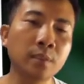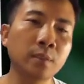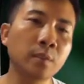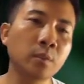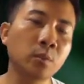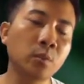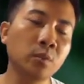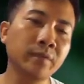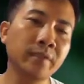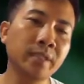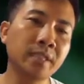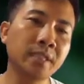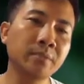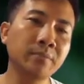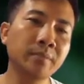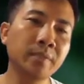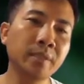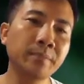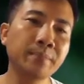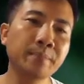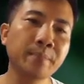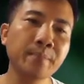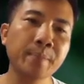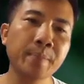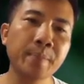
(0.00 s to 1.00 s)
À, quý vị thân
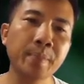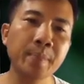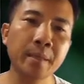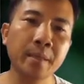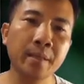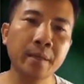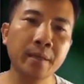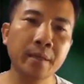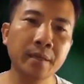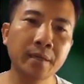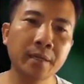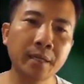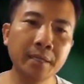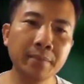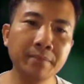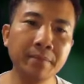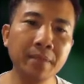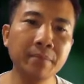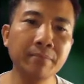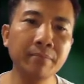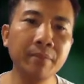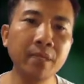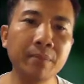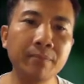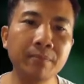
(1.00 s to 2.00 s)
mến, à, cây
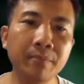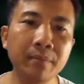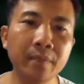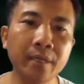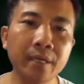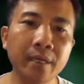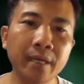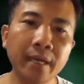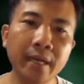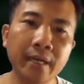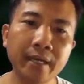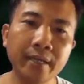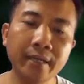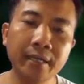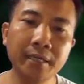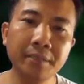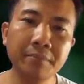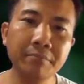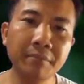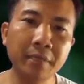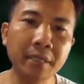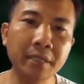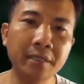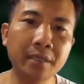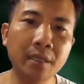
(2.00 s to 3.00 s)
bìm bịp hay
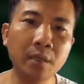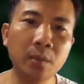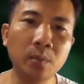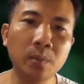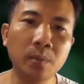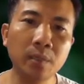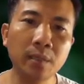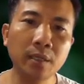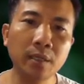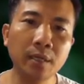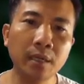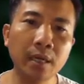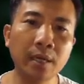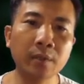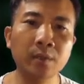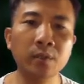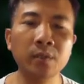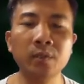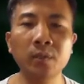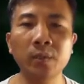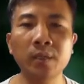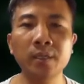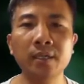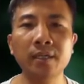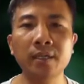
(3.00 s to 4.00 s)
cây mảnh cộng hay
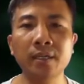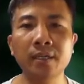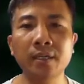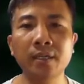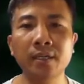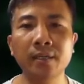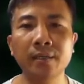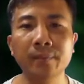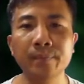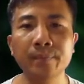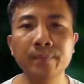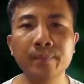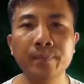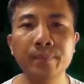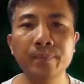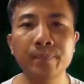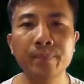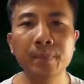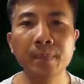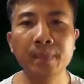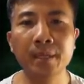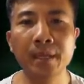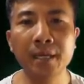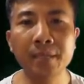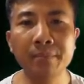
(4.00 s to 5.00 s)
còn gọi là
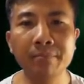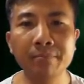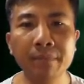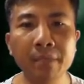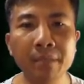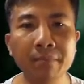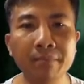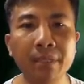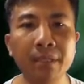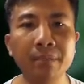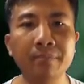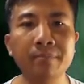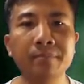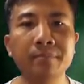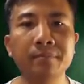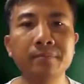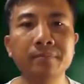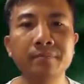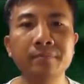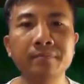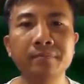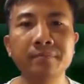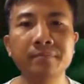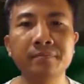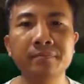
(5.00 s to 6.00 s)
cây bìm bịp
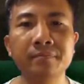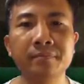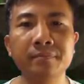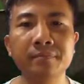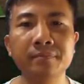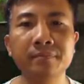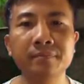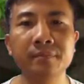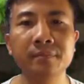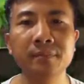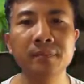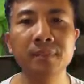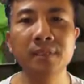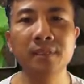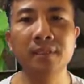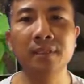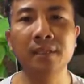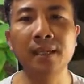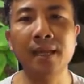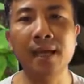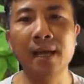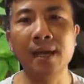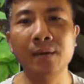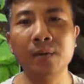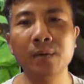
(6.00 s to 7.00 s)

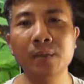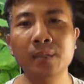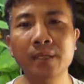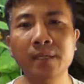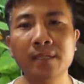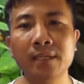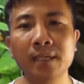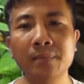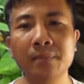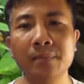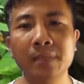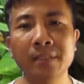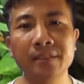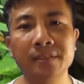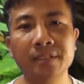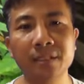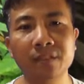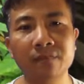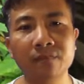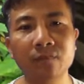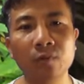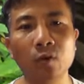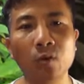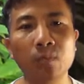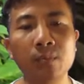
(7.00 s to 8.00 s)
là có loại cây mà
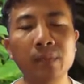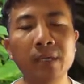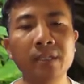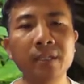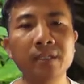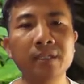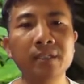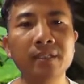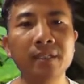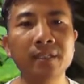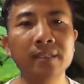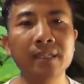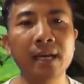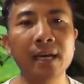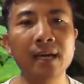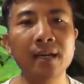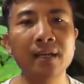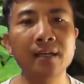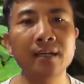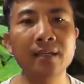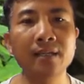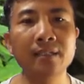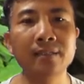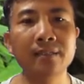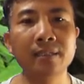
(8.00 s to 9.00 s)
rất phổ biến ở nước
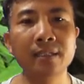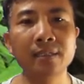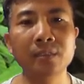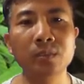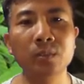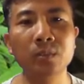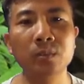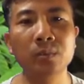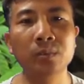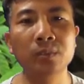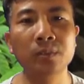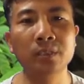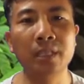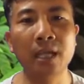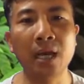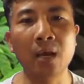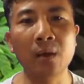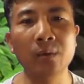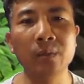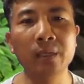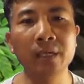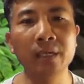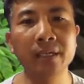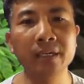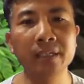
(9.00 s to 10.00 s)
ta. Tác dụng
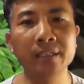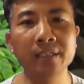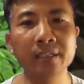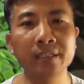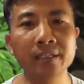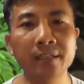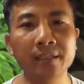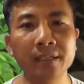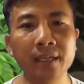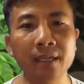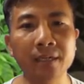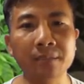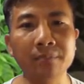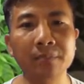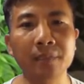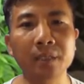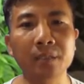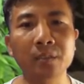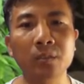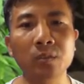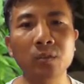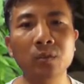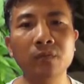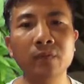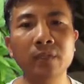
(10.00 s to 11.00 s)
tạo nên cái sự đặc
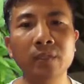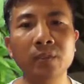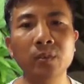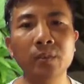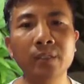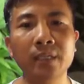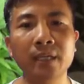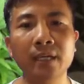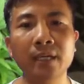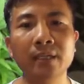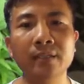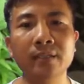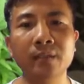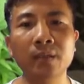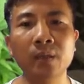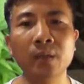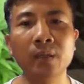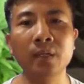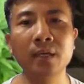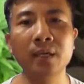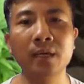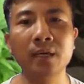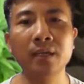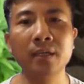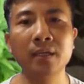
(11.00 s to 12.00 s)
biệt của vị thuốc này
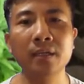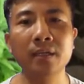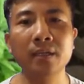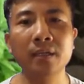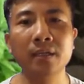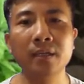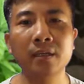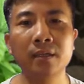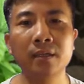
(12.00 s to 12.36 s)
đó là